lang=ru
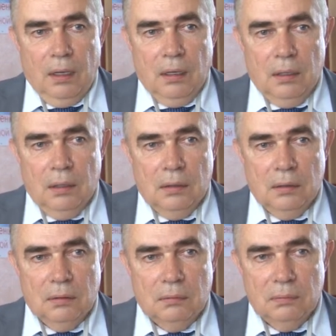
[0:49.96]

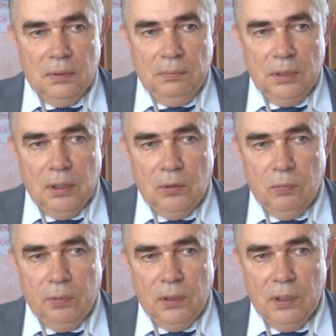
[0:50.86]
э, именно
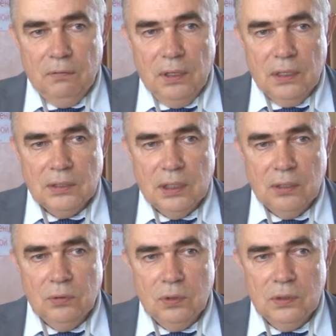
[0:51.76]
опухоль является
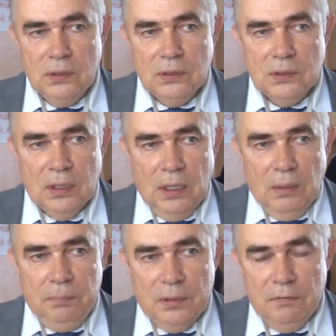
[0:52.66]
одной из
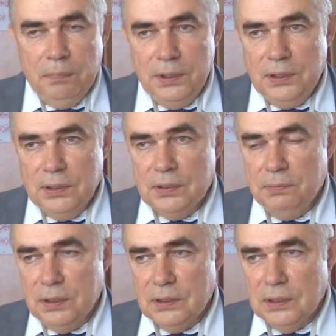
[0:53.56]
первую причину
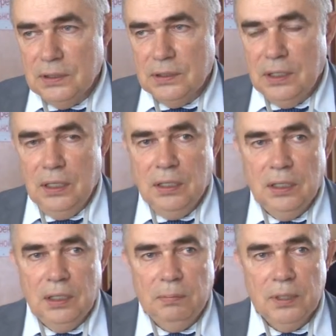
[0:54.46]
смерти
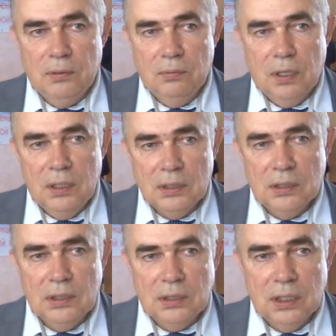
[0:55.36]
населения. И поэтому,
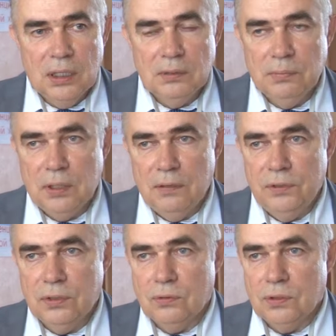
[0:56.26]
конечно, решая
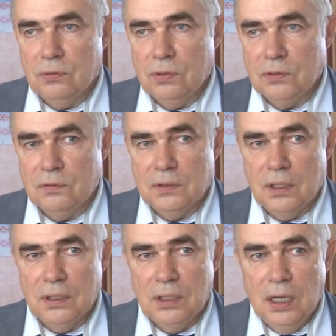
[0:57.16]
демографическую ситуацию в
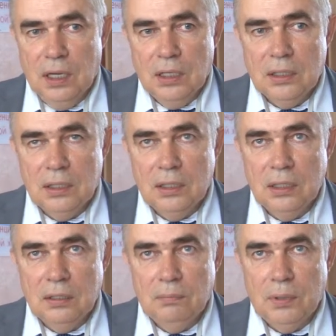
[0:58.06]
стране,
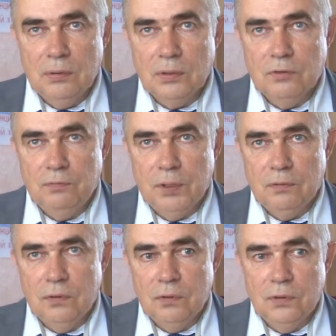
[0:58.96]
надо бороться в
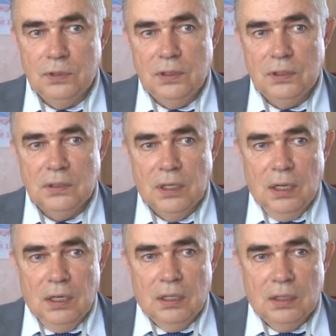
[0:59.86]
первую очередь
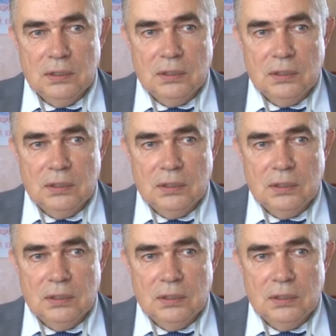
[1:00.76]
э, с